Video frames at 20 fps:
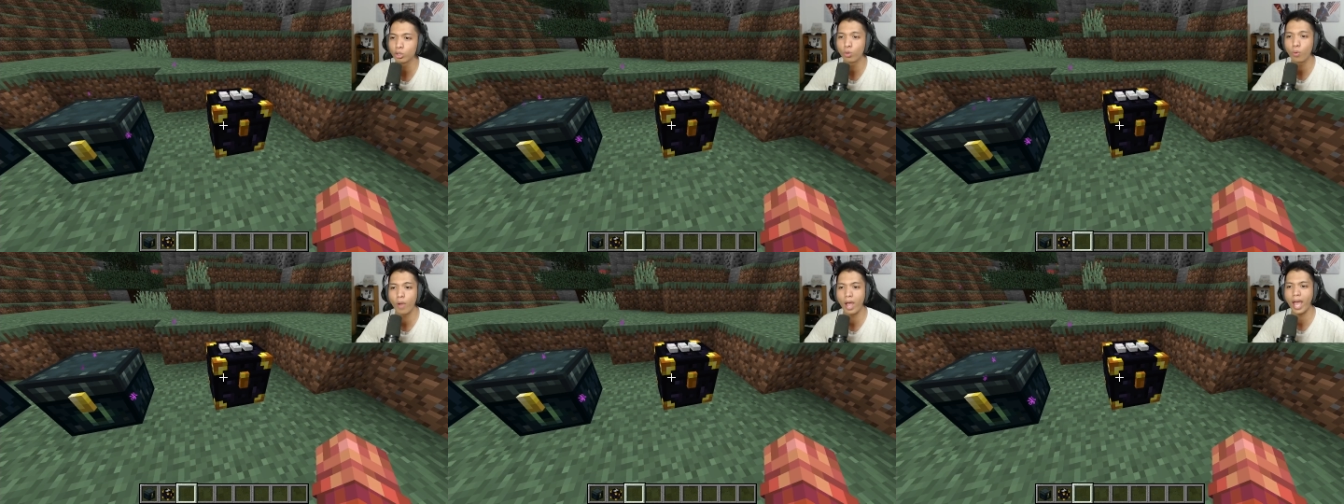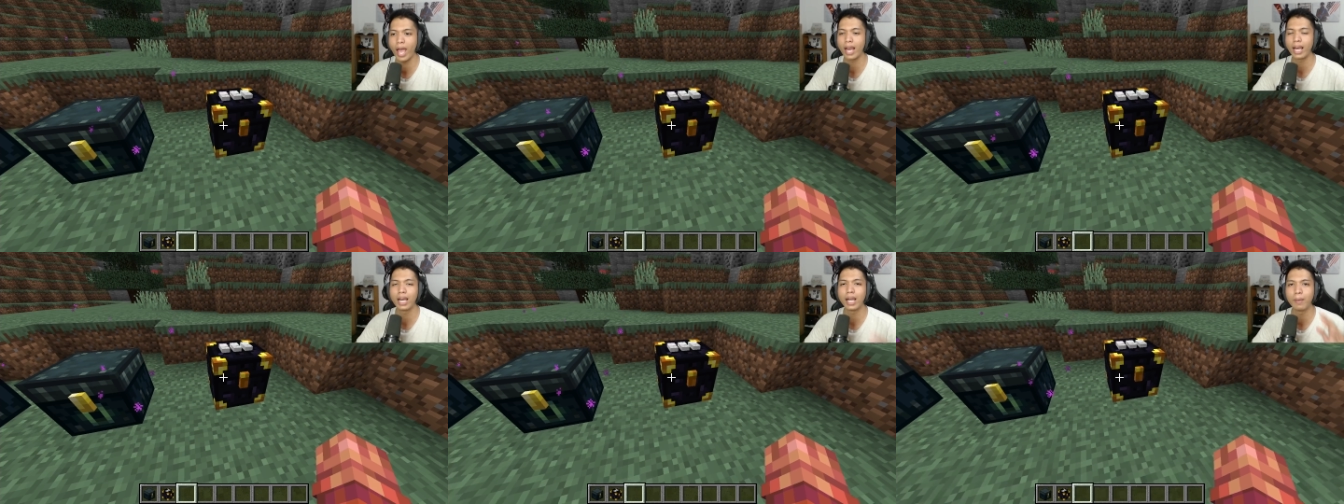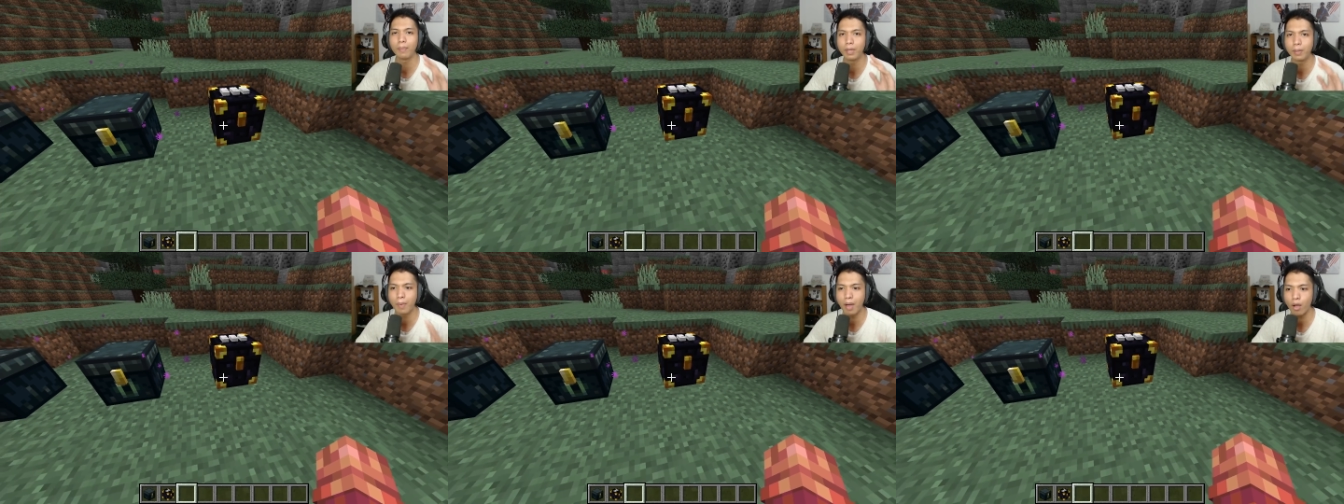gue
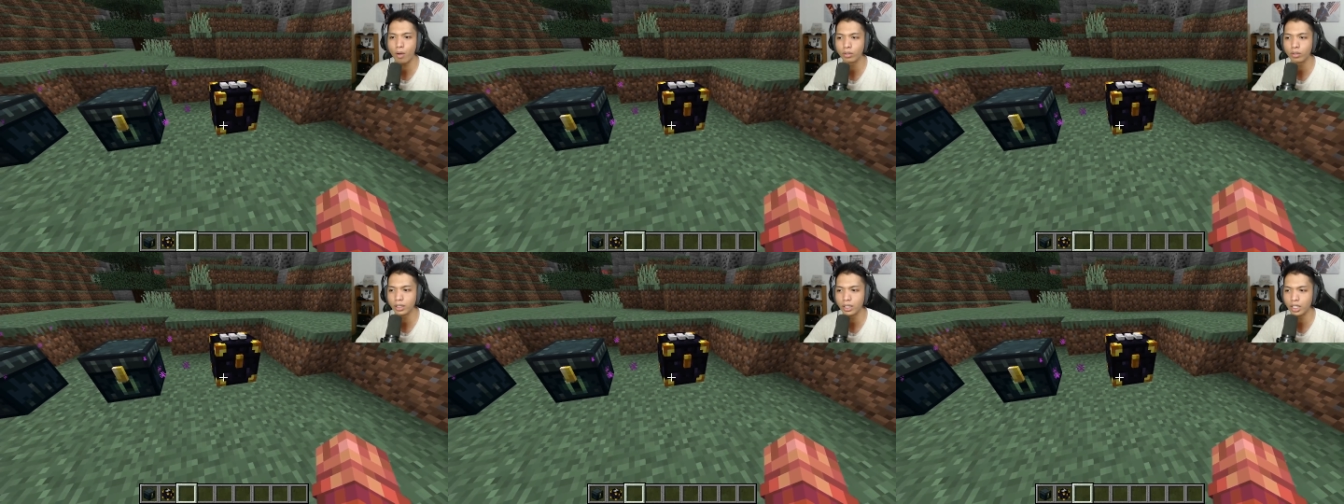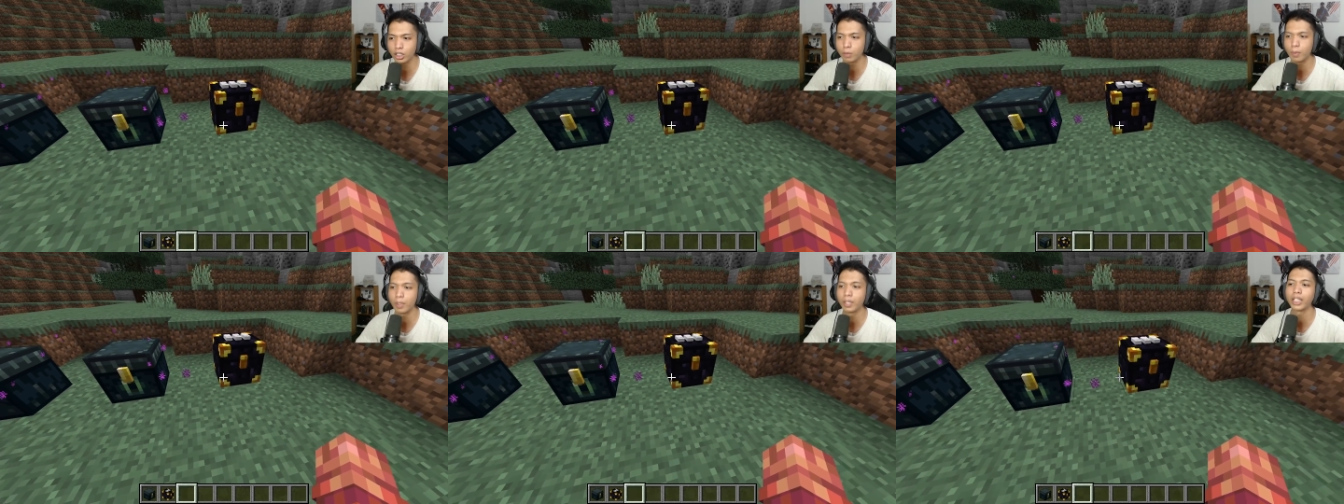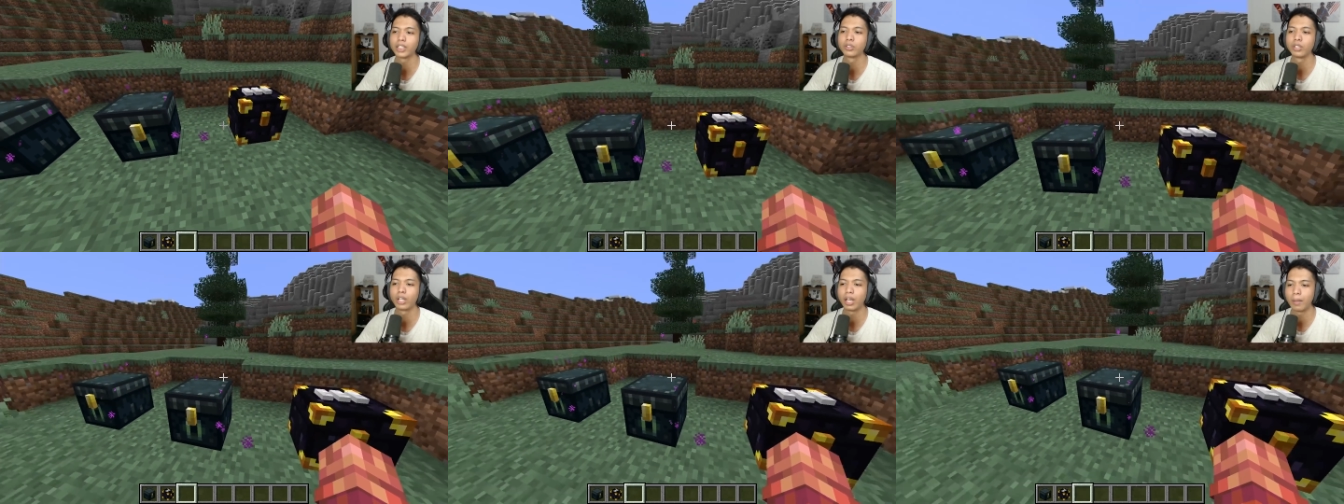lebih bagus ini, cuma
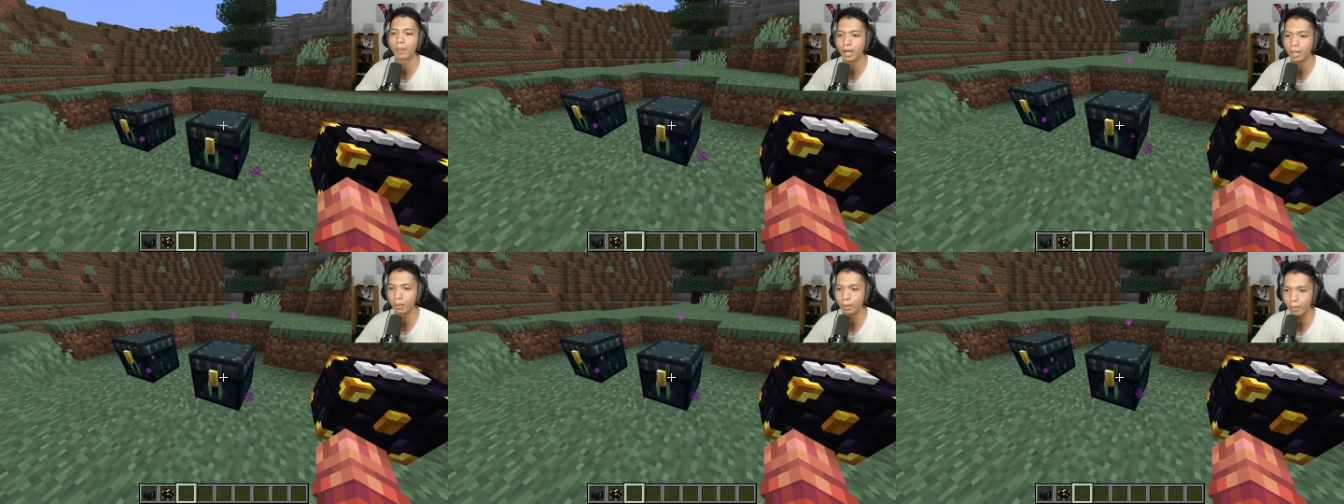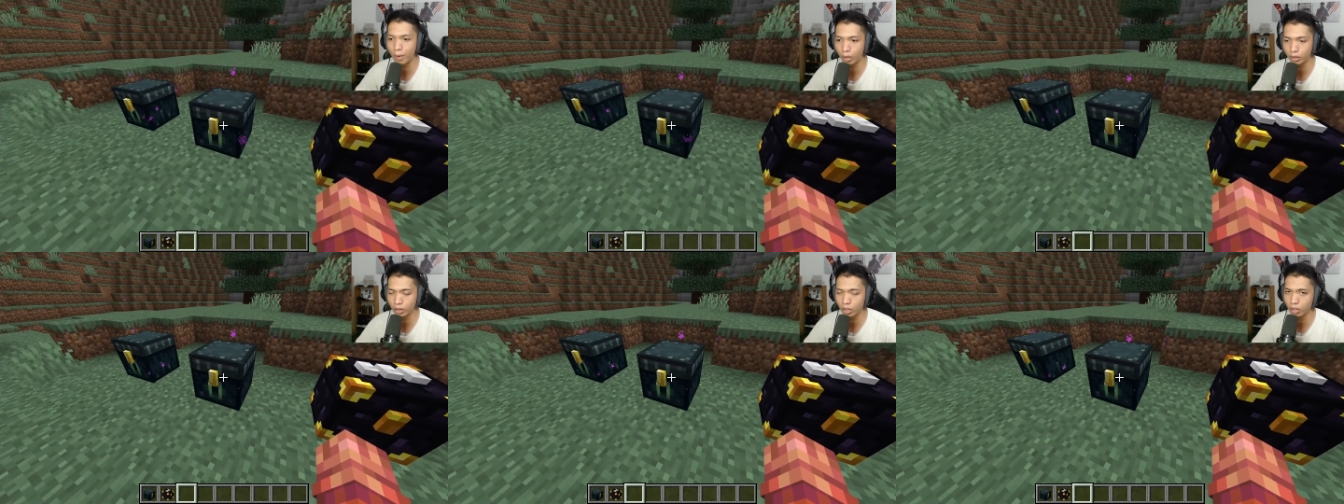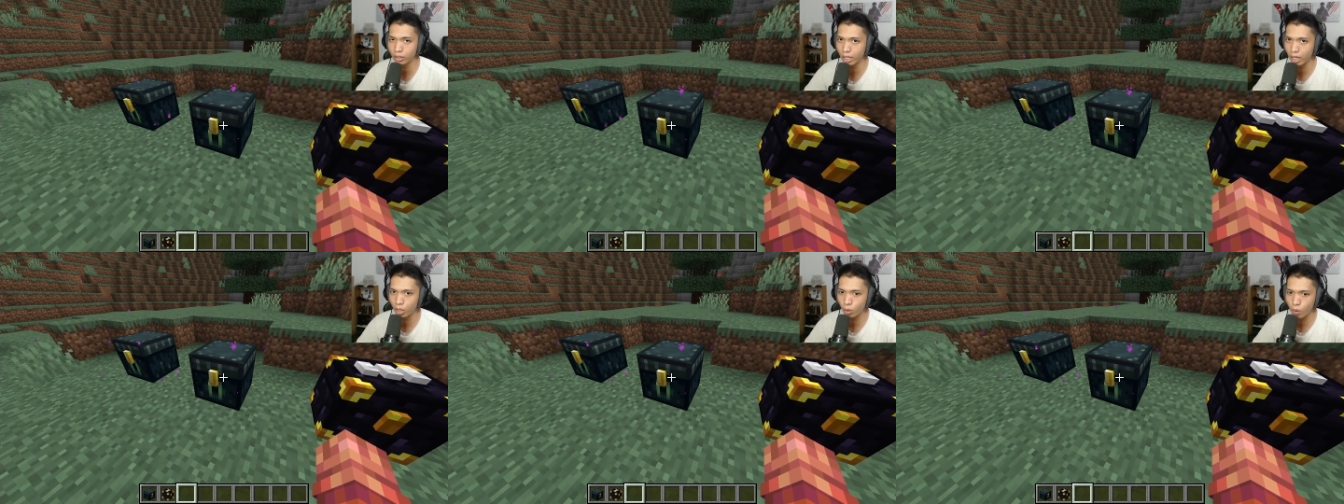teksturnya emang lebih bagus kalau
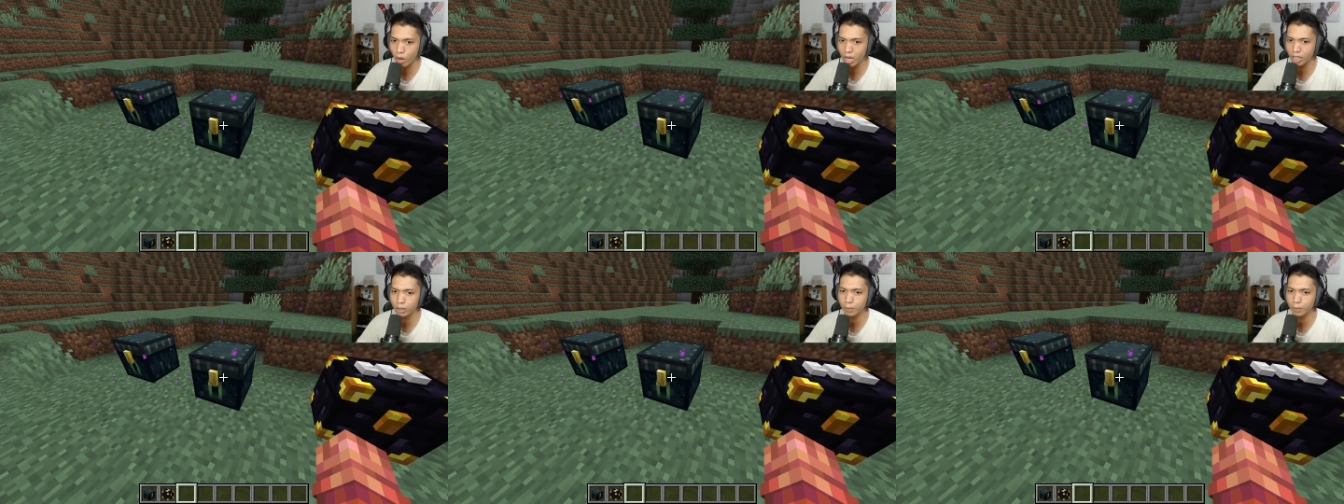dari luar.